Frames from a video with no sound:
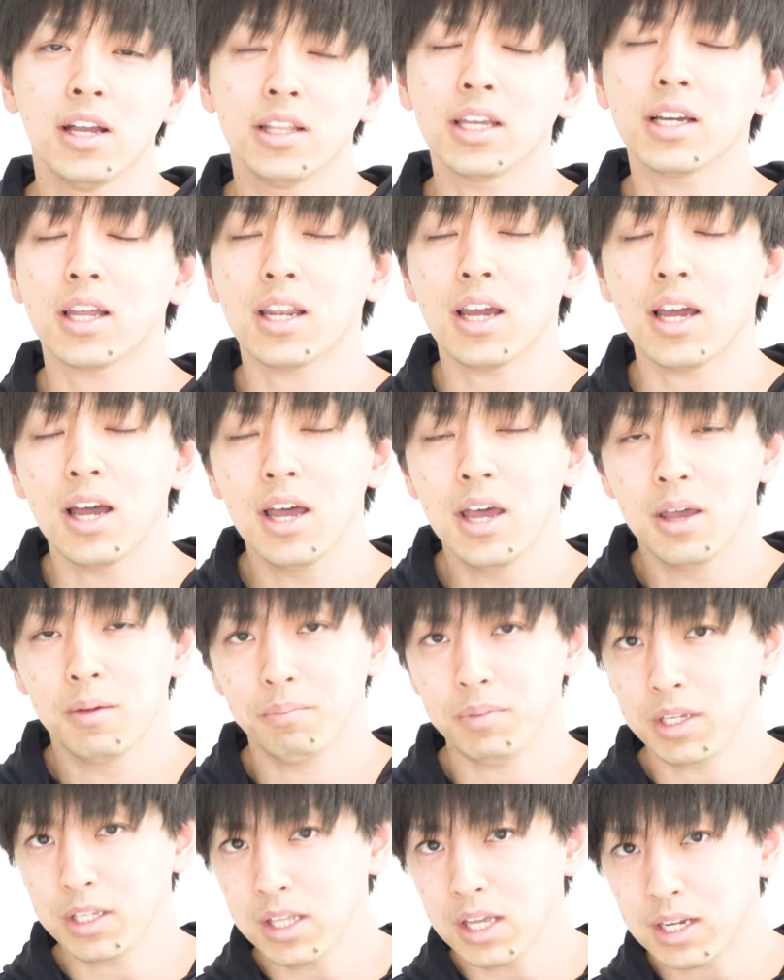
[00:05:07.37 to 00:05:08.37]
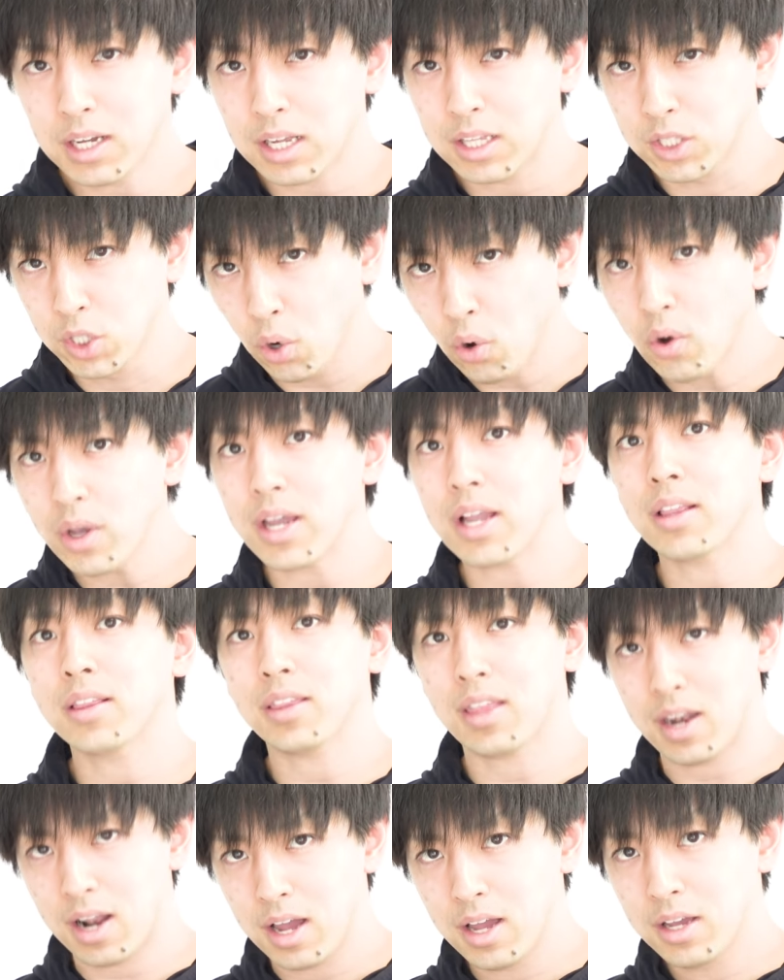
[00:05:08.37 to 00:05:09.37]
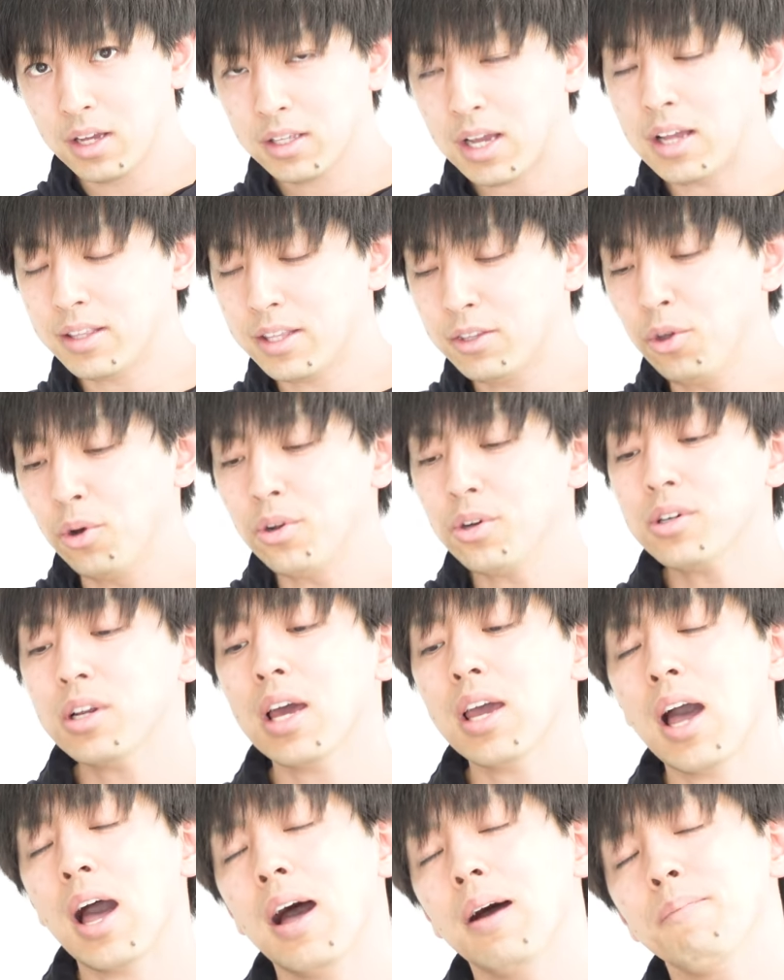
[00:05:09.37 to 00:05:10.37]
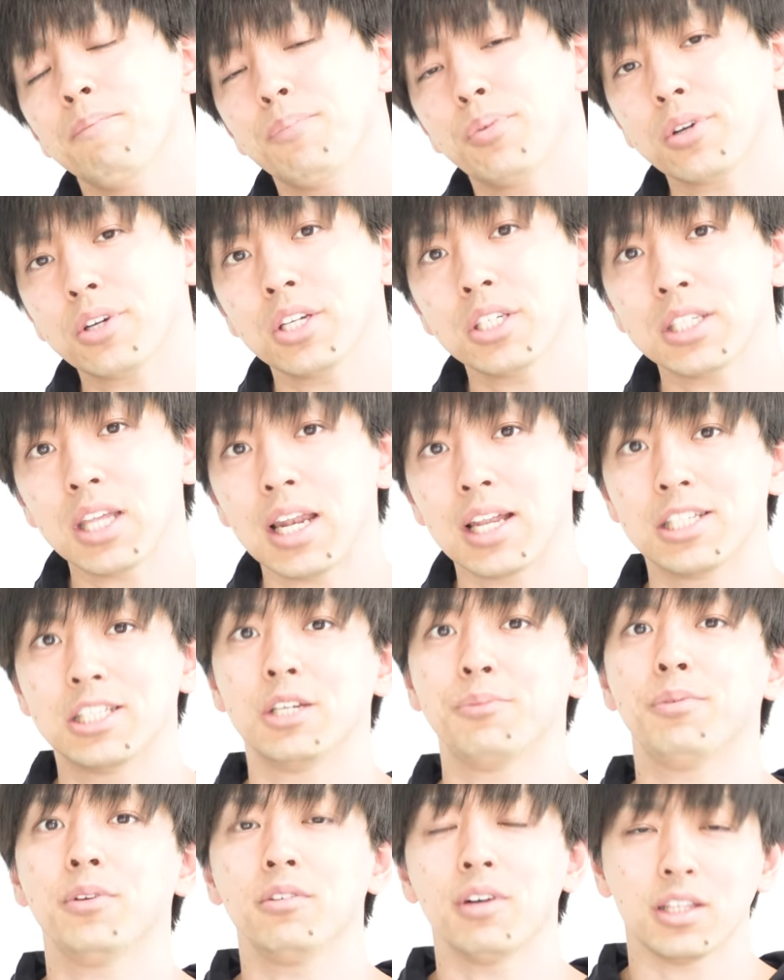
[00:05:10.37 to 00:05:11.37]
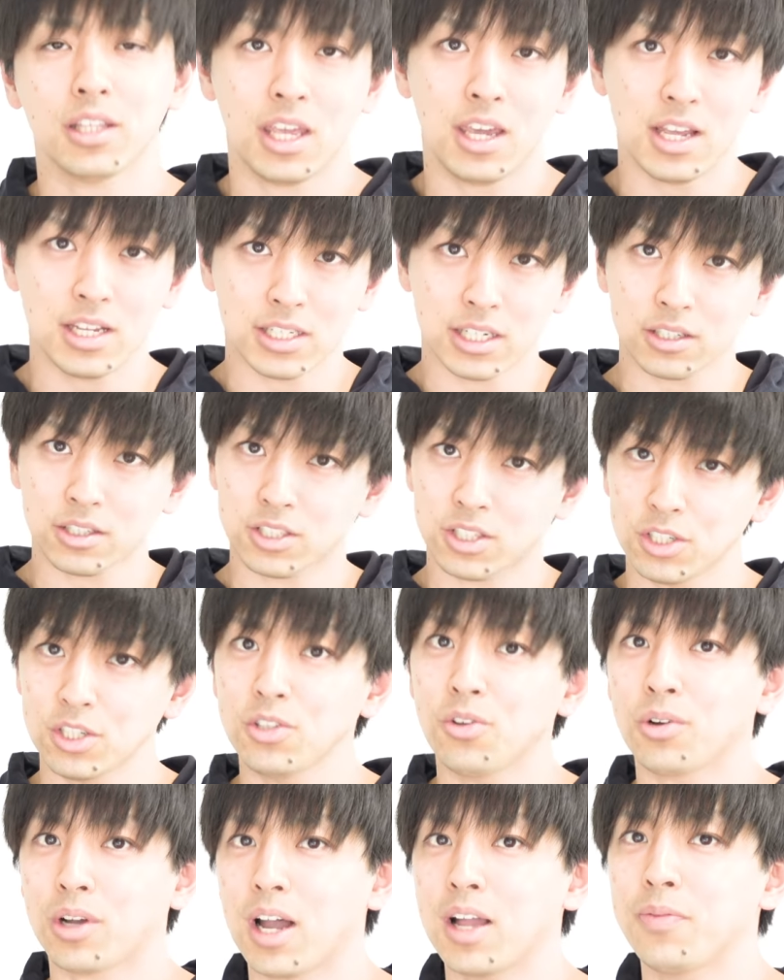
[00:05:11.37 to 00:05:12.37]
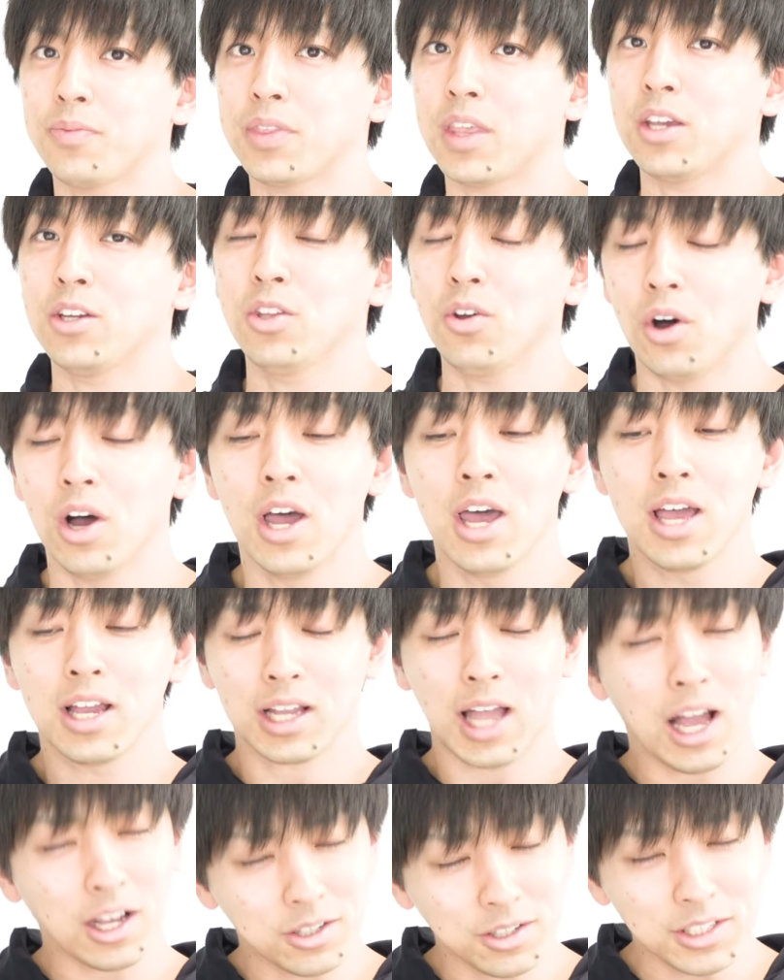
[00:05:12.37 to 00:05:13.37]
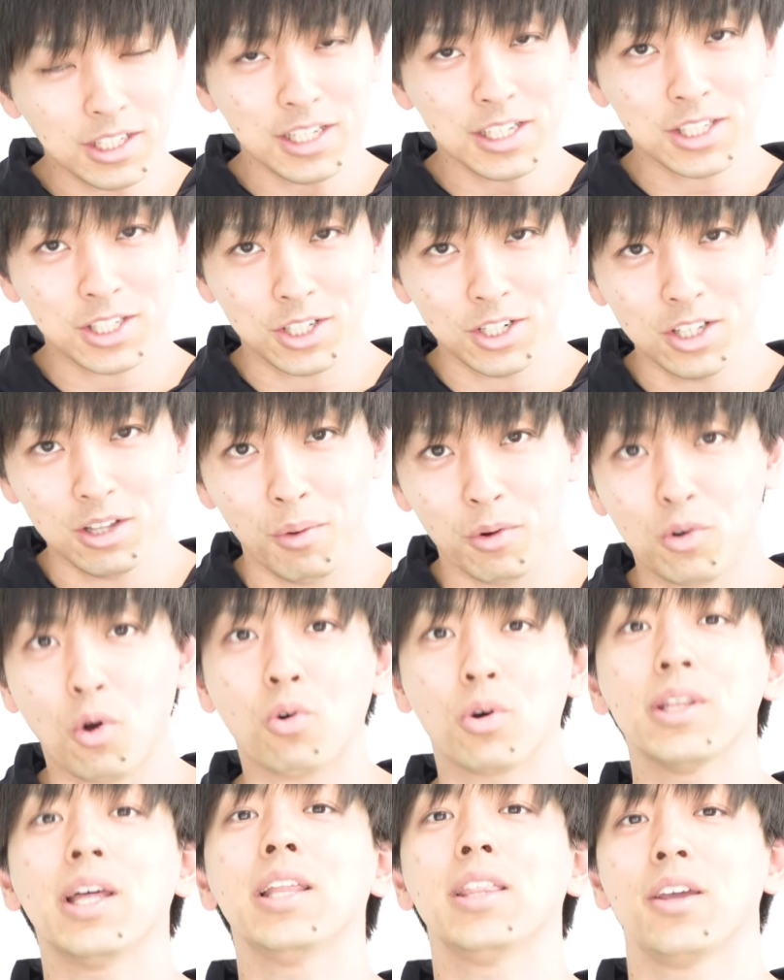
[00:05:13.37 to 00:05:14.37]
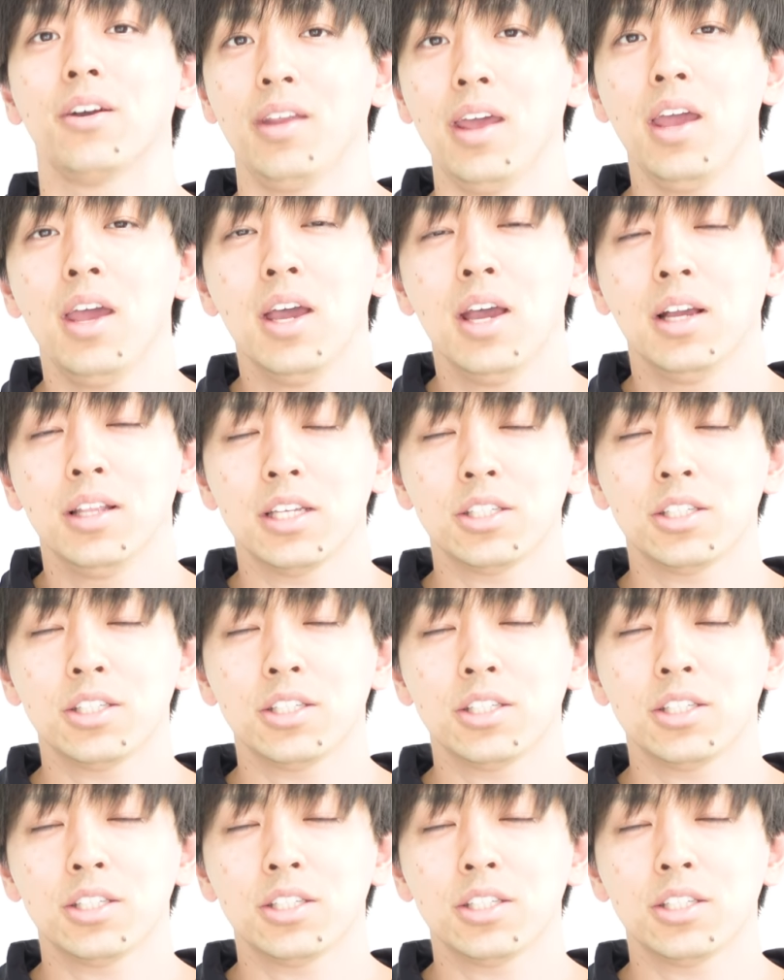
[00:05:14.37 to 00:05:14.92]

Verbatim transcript: だからみんながどうやったらどのぐらい反復したら自分は定着するのかっていうのを確認するのもここなんだよね。